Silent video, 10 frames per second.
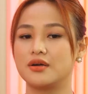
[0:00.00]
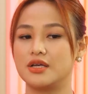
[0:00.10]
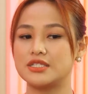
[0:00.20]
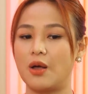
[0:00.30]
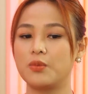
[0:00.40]

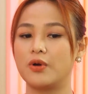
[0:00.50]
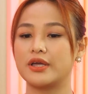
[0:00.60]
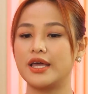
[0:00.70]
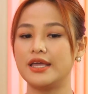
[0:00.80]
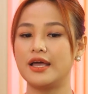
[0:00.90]
Rồi xong rồi
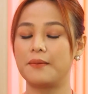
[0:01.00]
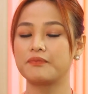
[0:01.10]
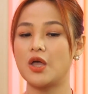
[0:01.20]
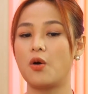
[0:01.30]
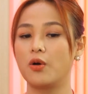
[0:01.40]
cái
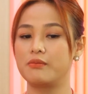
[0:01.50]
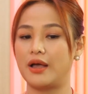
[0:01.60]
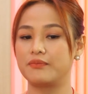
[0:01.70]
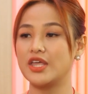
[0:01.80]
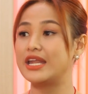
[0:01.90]
hồi
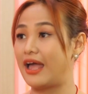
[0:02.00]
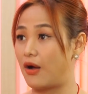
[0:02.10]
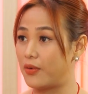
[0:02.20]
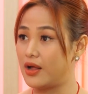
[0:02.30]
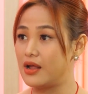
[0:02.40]
mà thi đại
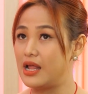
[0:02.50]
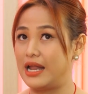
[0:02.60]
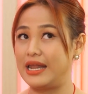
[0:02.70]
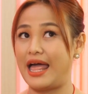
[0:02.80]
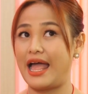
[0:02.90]
học á,
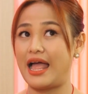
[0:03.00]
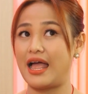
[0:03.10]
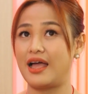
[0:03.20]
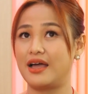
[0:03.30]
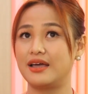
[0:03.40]
là